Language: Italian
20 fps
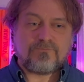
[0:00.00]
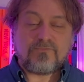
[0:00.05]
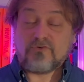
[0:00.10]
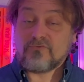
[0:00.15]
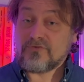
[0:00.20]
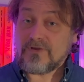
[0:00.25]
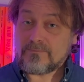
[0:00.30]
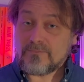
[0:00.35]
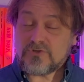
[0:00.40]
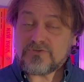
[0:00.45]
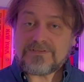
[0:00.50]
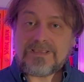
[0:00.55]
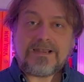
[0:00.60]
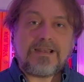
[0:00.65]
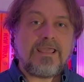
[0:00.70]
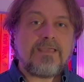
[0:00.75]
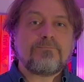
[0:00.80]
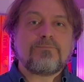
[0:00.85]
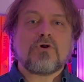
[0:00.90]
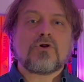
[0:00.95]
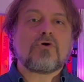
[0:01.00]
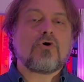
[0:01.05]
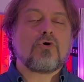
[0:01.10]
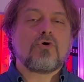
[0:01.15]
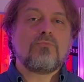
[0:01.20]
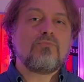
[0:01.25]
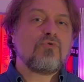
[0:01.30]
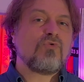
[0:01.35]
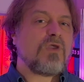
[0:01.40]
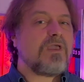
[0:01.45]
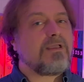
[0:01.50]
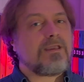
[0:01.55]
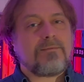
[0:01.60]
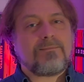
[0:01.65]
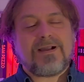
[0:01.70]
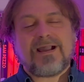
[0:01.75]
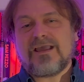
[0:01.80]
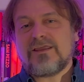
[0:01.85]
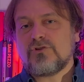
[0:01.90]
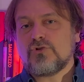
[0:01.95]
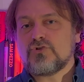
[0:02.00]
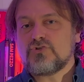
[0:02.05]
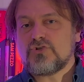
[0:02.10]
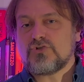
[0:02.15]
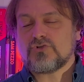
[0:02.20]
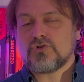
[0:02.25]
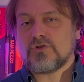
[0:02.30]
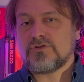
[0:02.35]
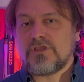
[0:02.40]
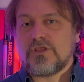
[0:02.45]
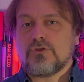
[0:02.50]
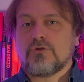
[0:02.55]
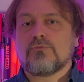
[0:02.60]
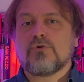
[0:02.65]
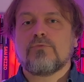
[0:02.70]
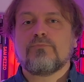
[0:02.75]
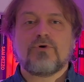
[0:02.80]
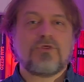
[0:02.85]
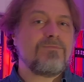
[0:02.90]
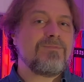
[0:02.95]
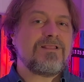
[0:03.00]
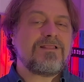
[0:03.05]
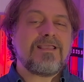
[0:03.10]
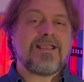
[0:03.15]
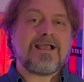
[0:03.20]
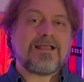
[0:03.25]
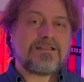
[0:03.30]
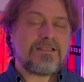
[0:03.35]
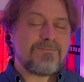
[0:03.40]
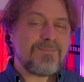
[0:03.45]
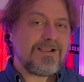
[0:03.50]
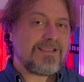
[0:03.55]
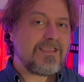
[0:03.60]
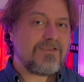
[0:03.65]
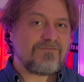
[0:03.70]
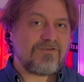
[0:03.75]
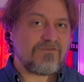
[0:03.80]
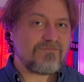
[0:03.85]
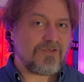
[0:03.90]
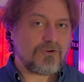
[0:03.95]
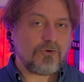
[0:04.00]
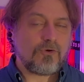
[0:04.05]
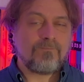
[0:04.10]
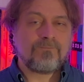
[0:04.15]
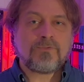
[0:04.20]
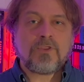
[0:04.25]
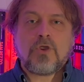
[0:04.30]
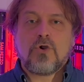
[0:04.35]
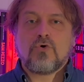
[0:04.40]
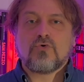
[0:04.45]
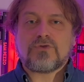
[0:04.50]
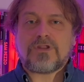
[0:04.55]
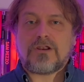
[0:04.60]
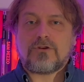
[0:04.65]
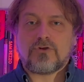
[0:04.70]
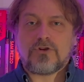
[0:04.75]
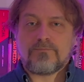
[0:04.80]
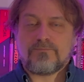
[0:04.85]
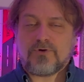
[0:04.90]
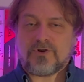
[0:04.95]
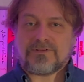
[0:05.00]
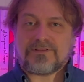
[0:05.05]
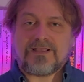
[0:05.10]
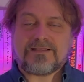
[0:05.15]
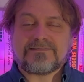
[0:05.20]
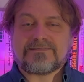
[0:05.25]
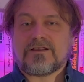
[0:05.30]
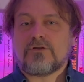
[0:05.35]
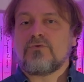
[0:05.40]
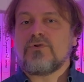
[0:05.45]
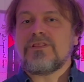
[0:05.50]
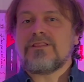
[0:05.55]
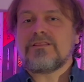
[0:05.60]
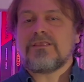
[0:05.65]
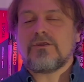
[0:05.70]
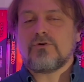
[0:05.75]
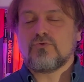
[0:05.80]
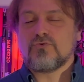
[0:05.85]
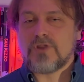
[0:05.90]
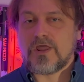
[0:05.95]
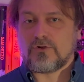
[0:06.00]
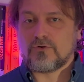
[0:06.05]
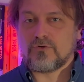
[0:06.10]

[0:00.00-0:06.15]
famose all'epoca o comunque che magari oggi sono dei nomi un po' dimenticati ma che avevano una loro importanza, quindi una